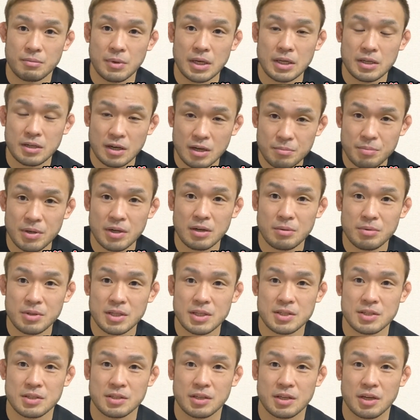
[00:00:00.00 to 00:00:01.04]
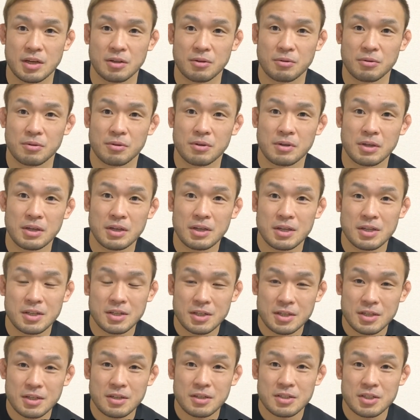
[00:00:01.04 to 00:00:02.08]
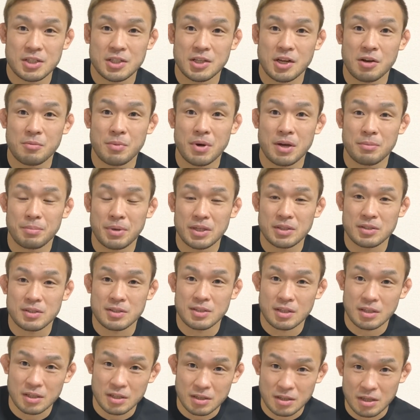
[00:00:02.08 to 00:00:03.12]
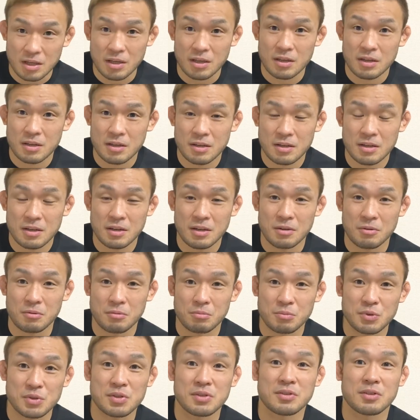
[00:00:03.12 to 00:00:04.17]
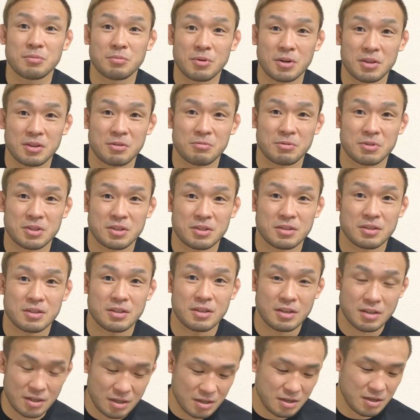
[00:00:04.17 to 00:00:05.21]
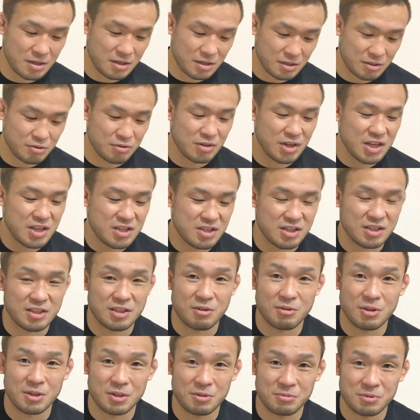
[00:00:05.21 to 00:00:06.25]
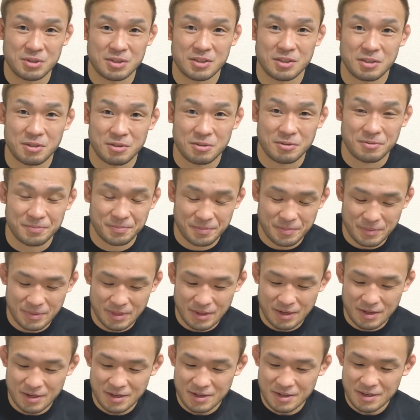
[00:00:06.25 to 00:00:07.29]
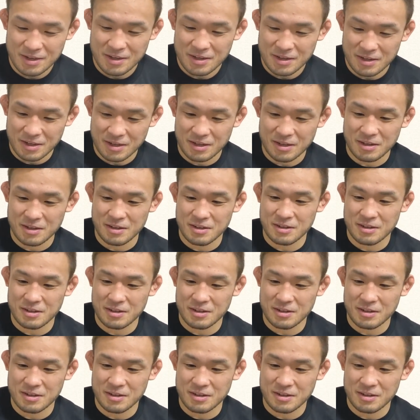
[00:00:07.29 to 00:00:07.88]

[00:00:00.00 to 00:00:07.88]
毎回ベナビデスにあの試合前パンツ下げてあの結んでもらってました。クレイジーって言われてました。で